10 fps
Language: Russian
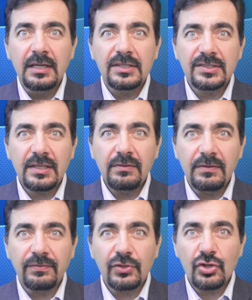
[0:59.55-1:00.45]

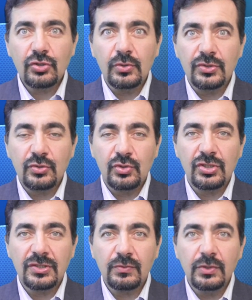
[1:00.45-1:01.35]
заявив, что
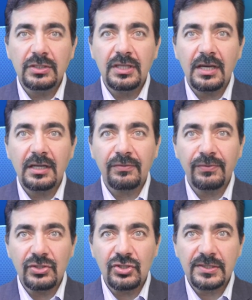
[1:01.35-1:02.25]
существует
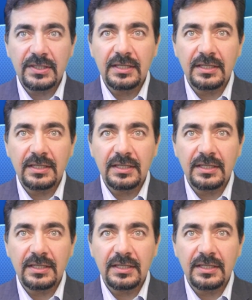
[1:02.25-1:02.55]
географическая